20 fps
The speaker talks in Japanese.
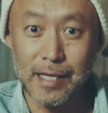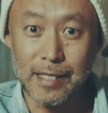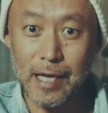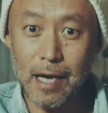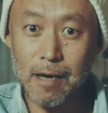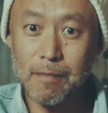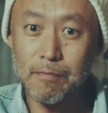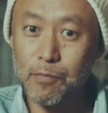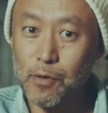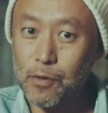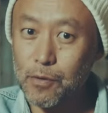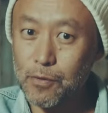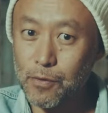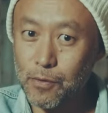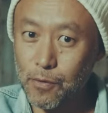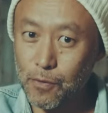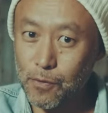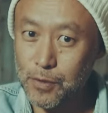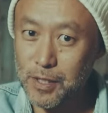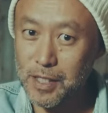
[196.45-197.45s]
暖房の
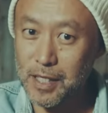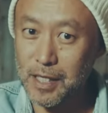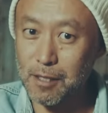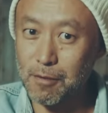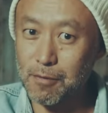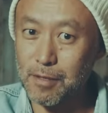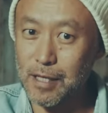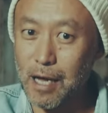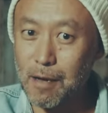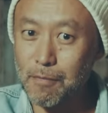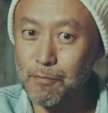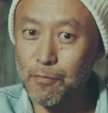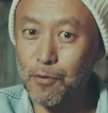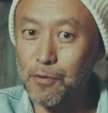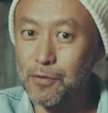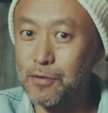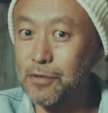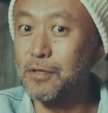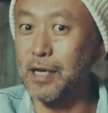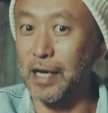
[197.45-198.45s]
方式と暖
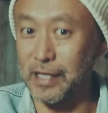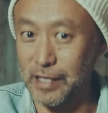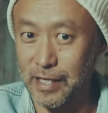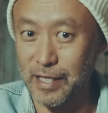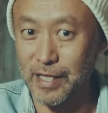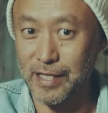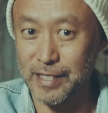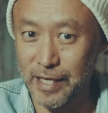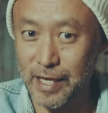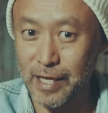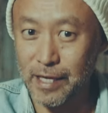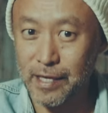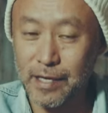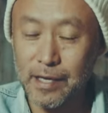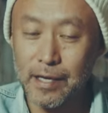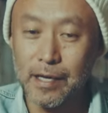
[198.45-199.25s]
房空間なんですね。